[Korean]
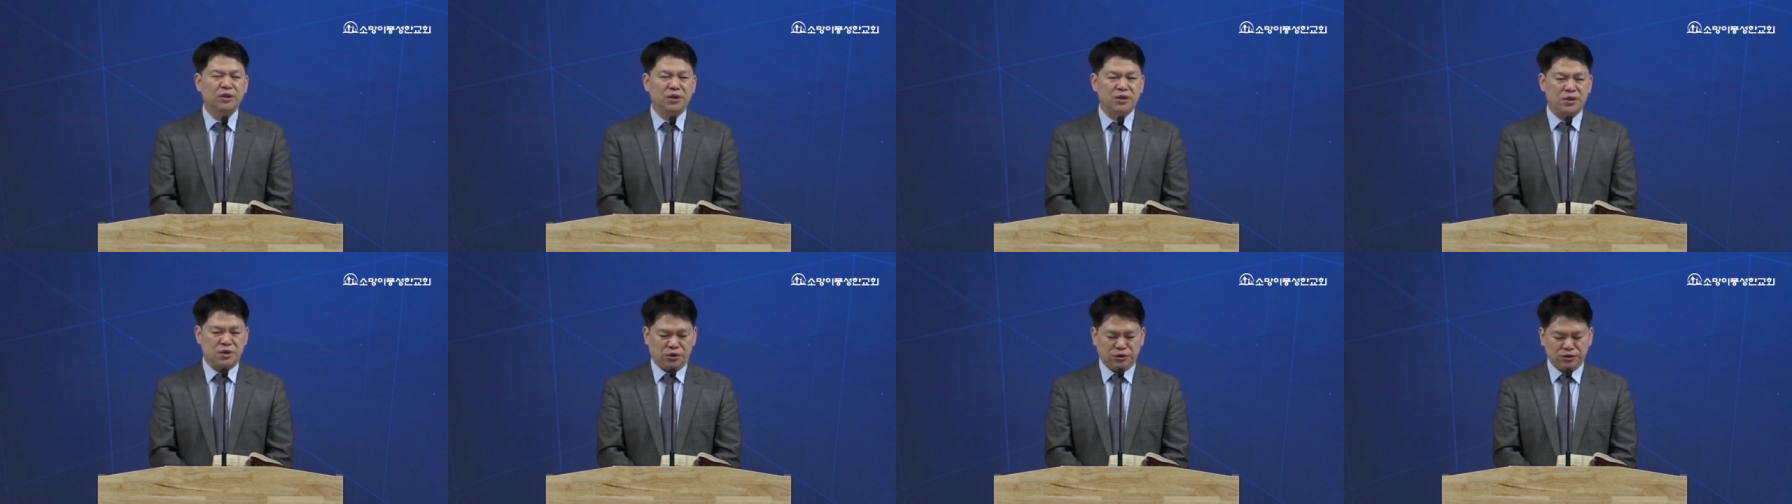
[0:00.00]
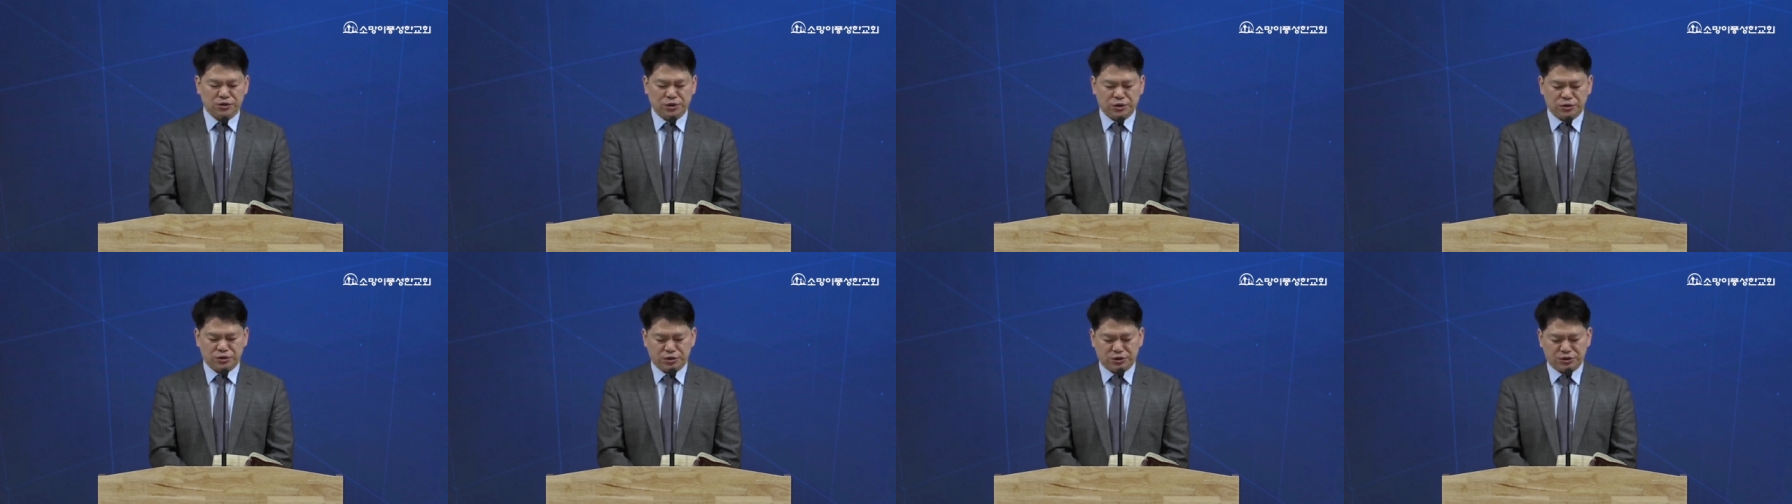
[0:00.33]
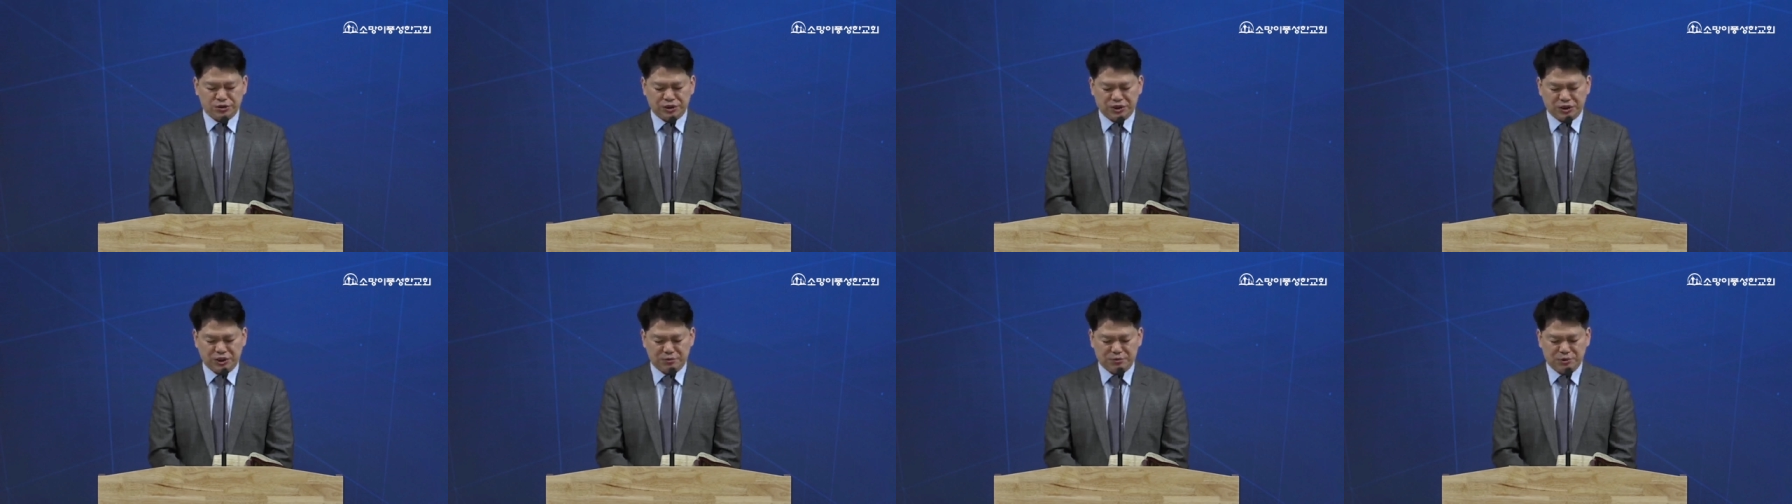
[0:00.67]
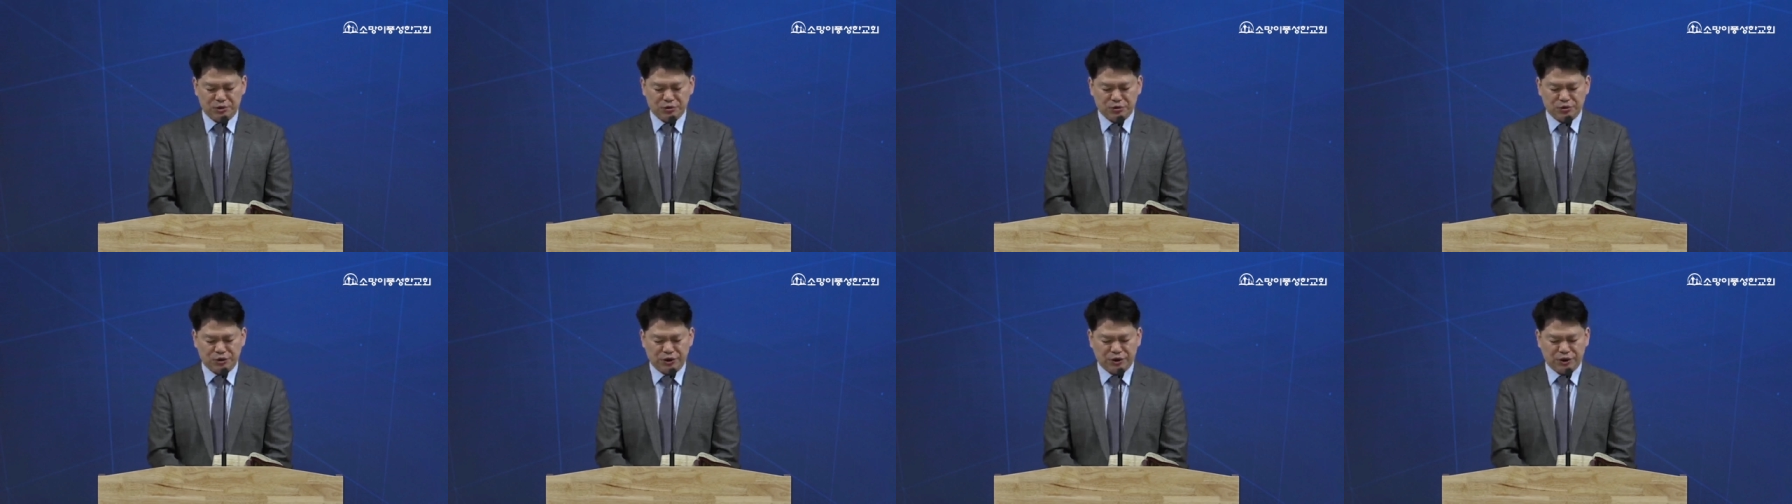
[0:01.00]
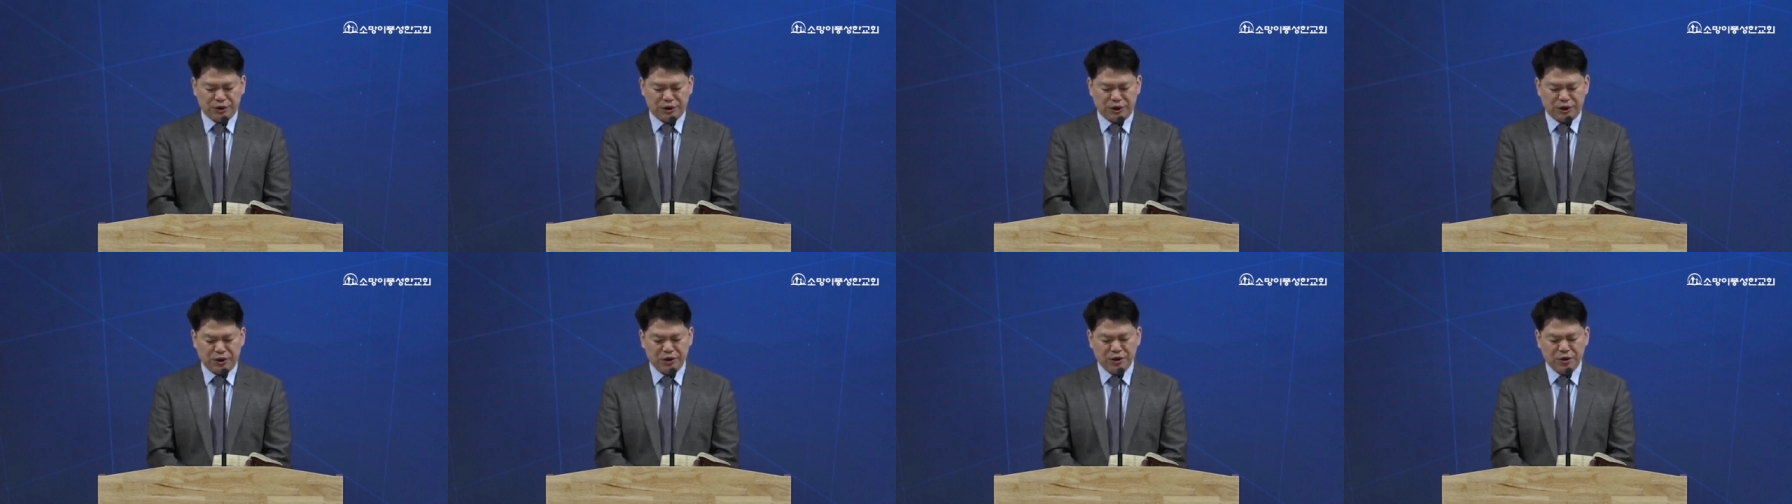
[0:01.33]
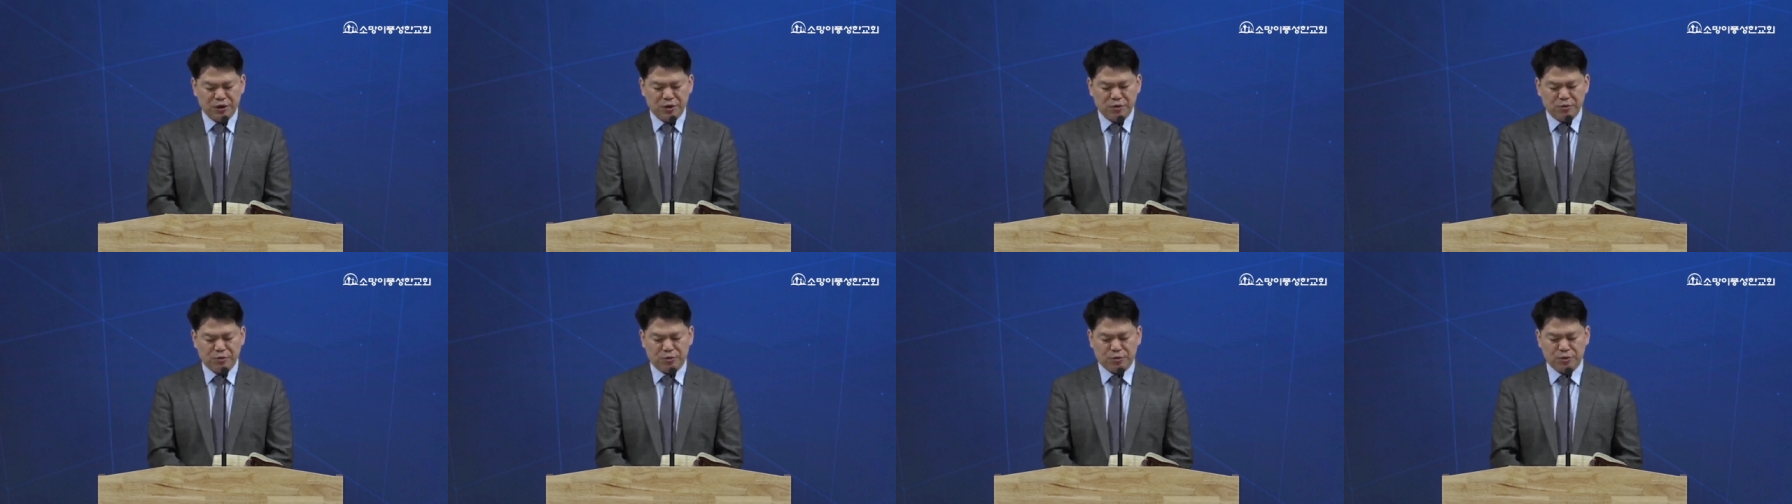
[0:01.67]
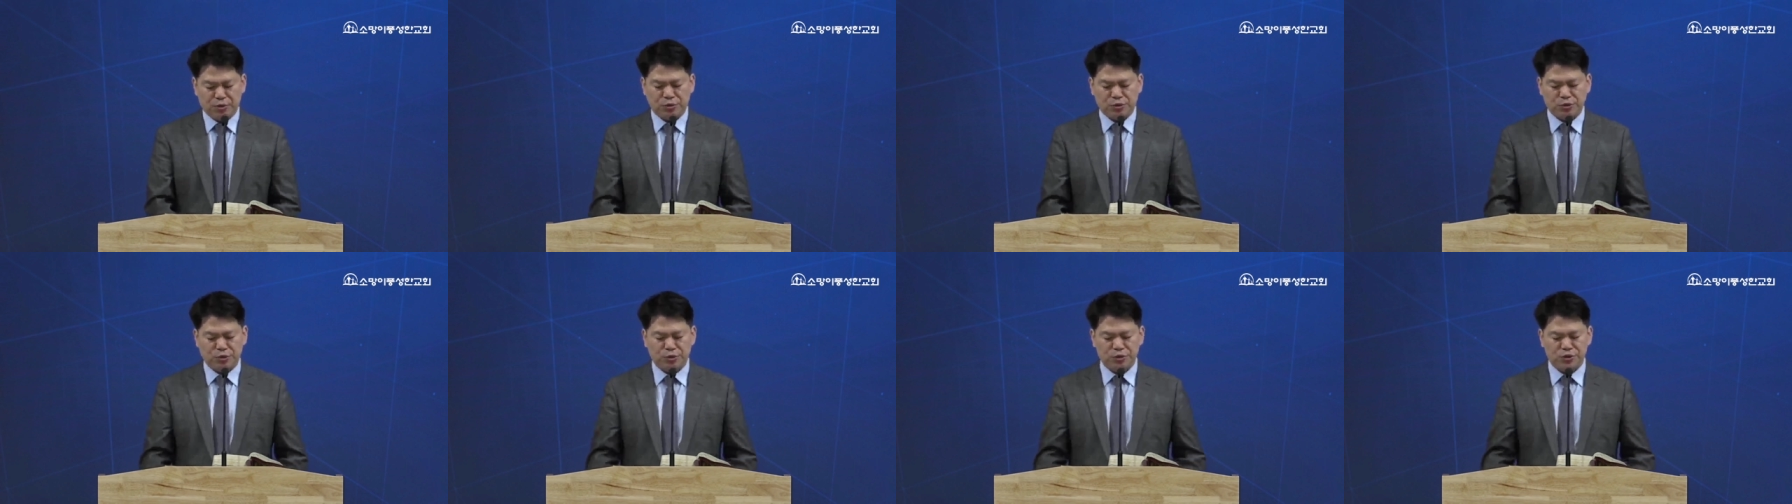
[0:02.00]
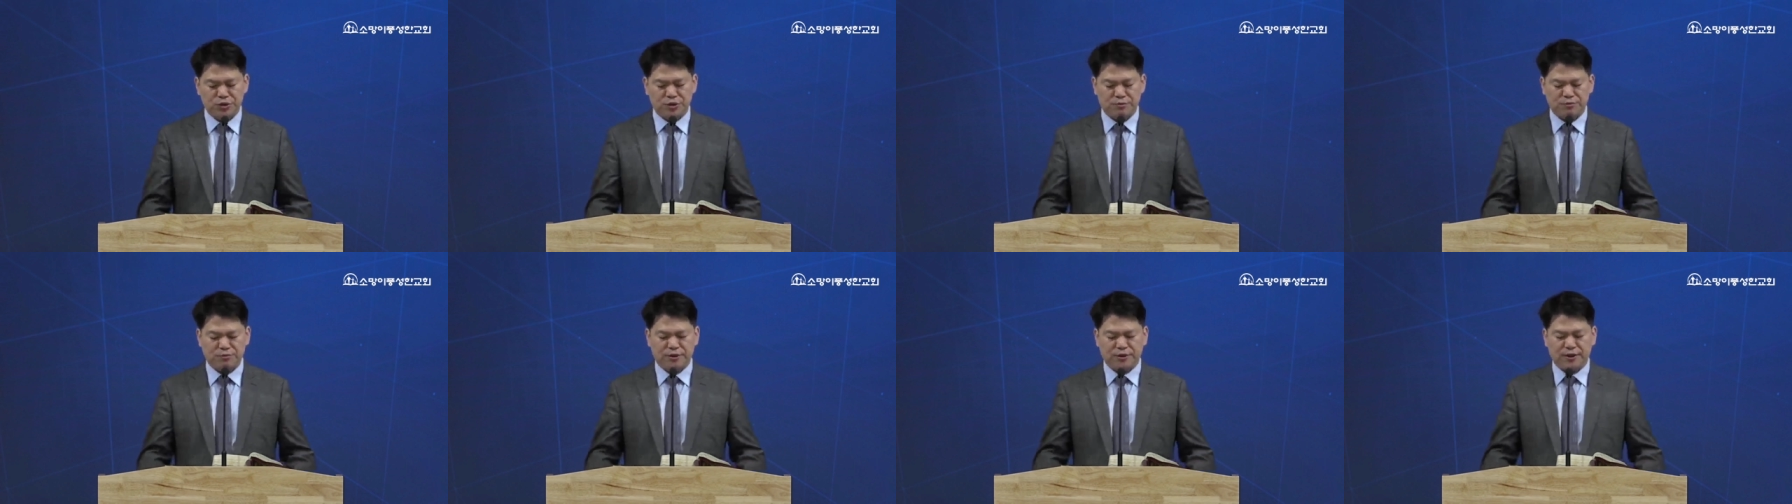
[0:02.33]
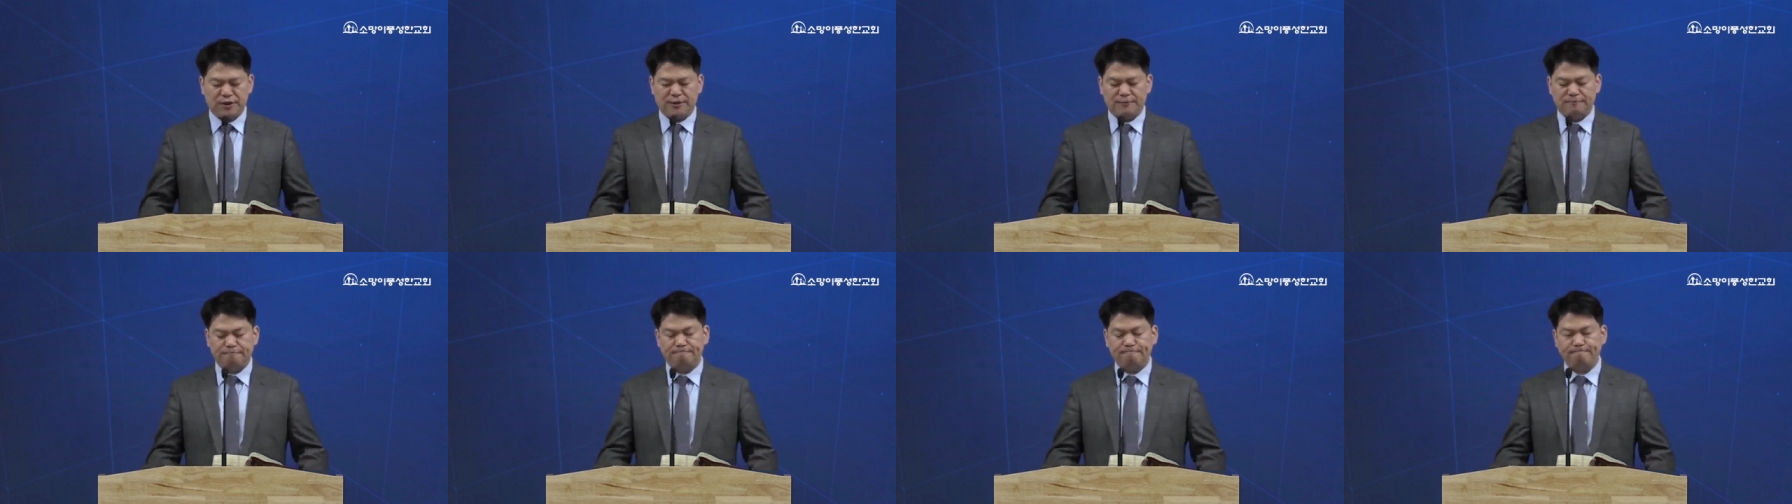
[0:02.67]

영적 전쟁임을 우리에게 보여주고 있습니다.